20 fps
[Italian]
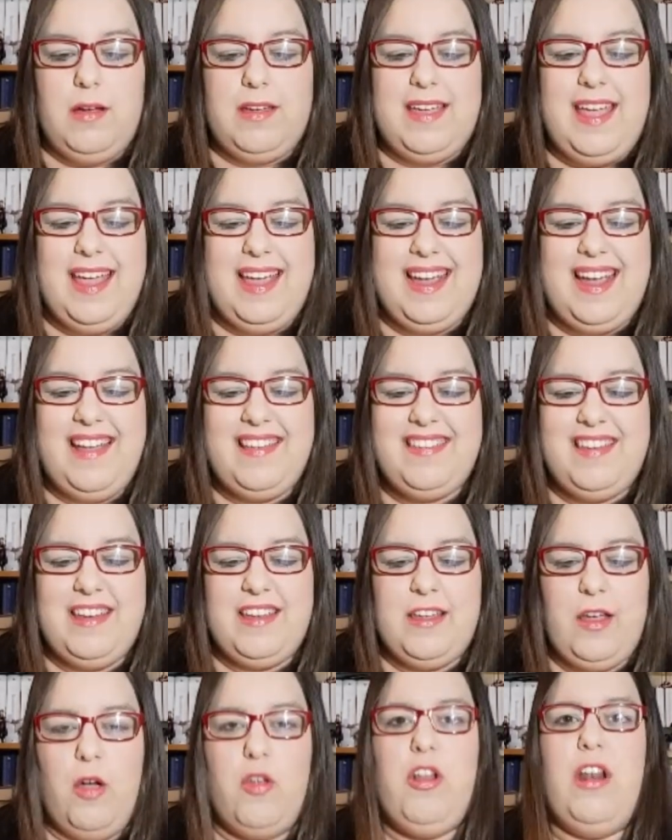Che case
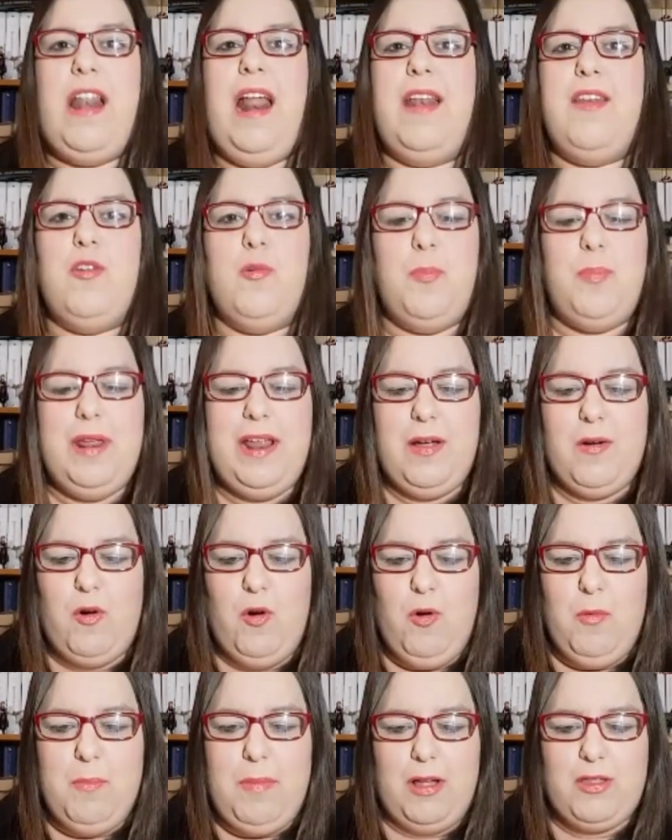che l'hanno preso?
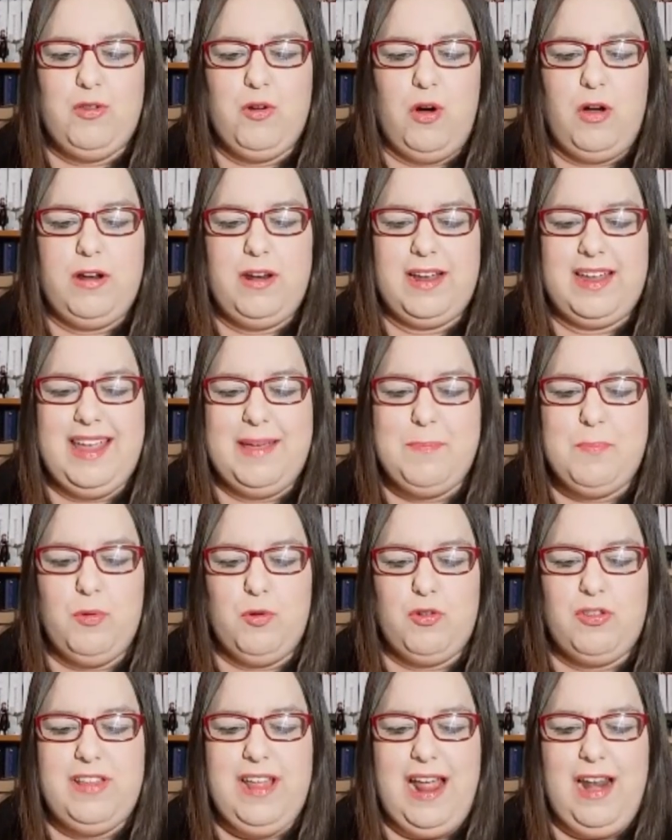Oh madonna, che
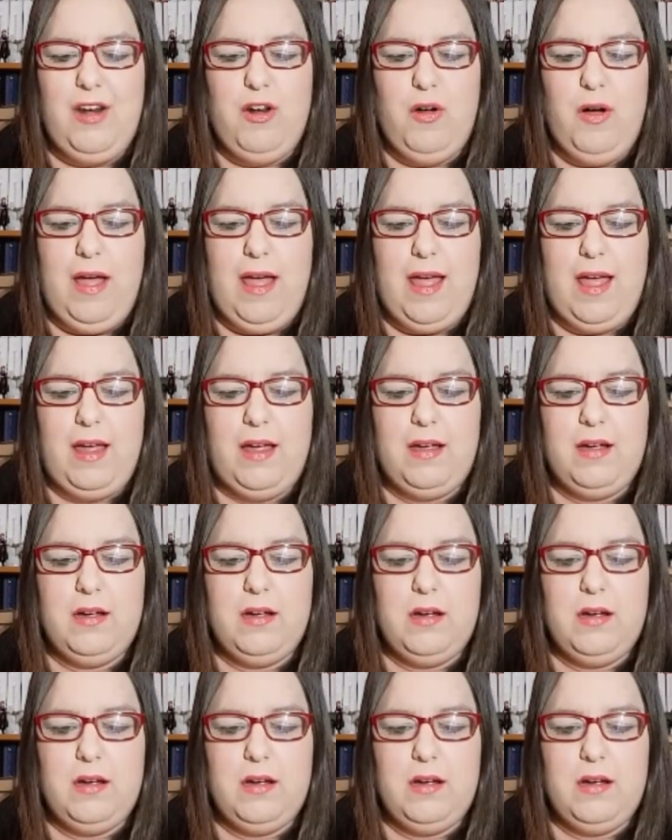bordello è!